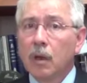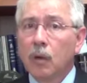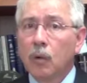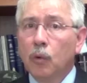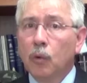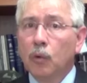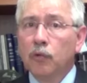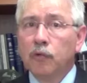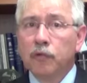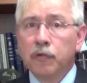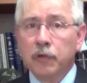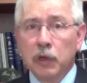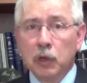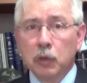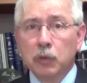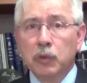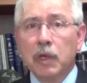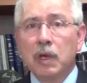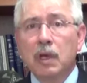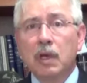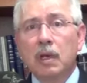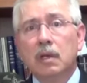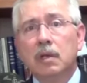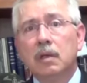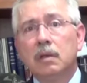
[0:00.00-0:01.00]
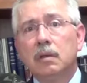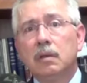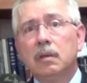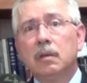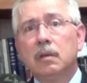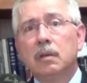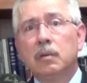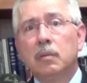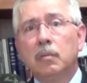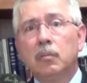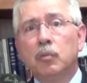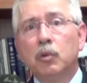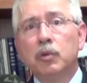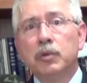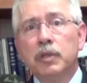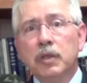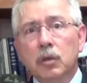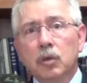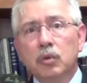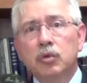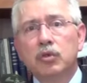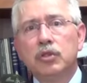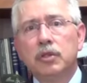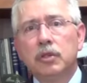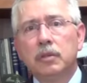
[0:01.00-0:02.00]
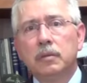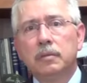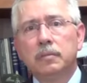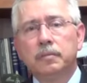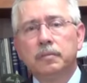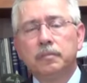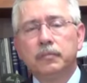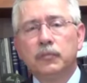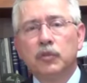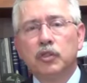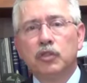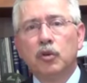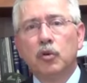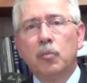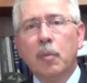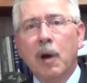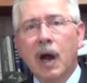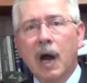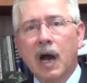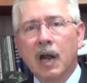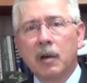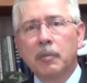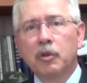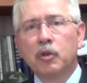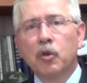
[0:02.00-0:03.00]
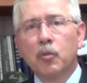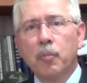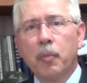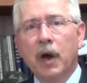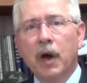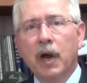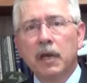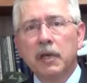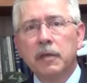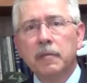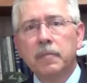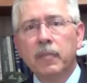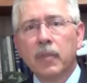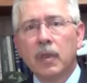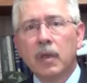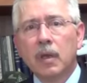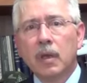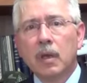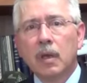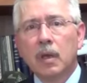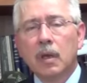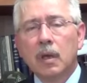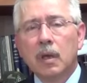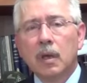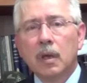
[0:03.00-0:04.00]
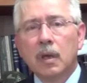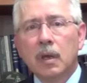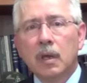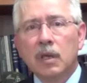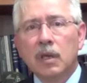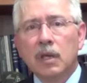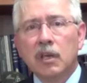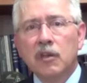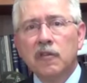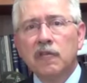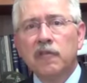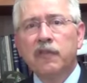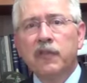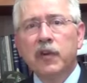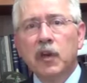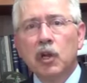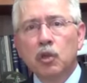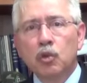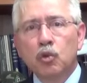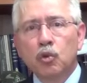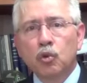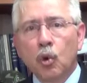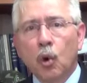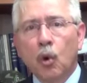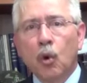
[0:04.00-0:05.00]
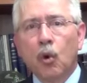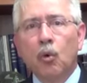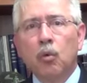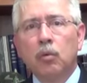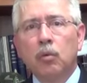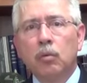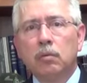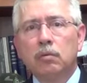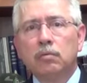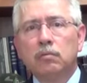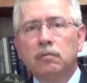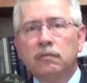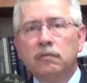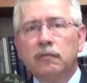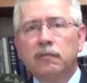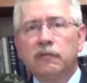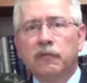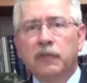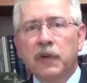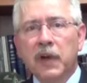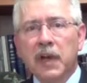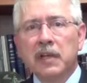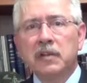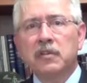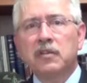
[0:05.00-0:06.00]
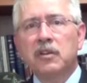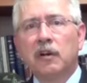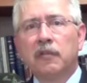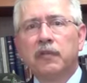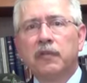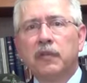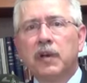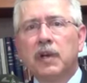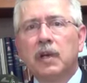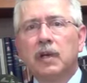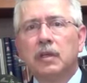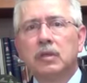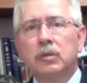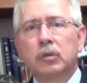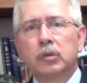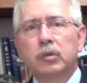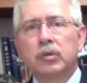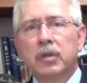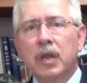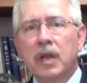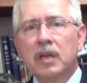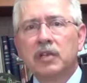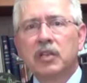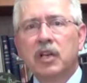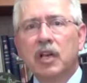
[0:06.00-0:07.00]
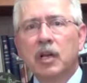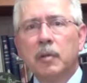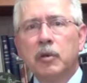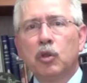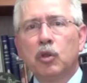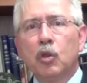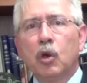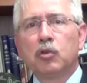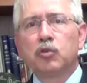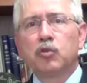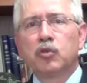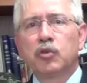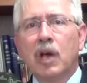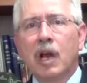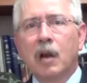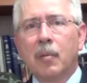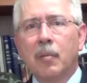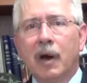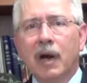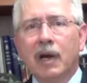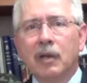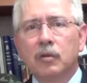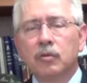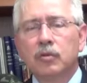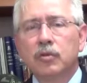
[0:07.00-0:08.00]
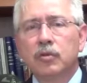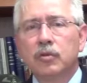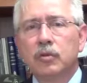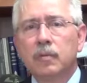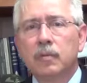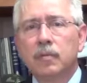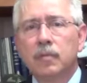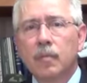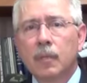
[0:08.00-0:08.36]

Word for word: O filho dele muniu-se de uma arma do pai e enfrentou frente a frente os três criminosos armados,